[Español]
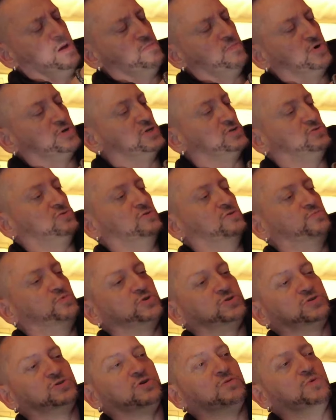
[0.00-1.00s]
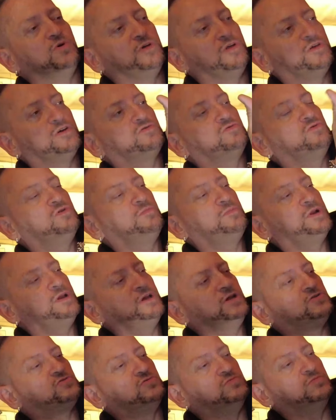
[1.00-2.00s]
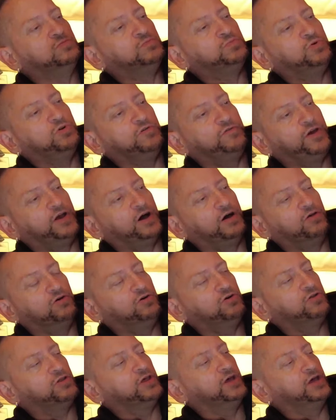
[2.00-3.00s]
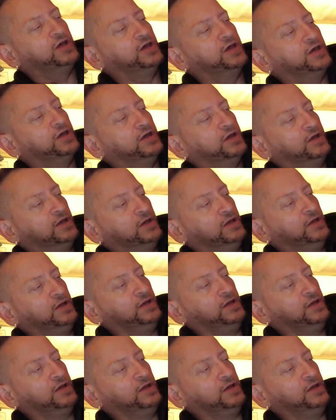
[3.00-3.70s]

Pues esto, pues como dice su nombre, es un purificador de,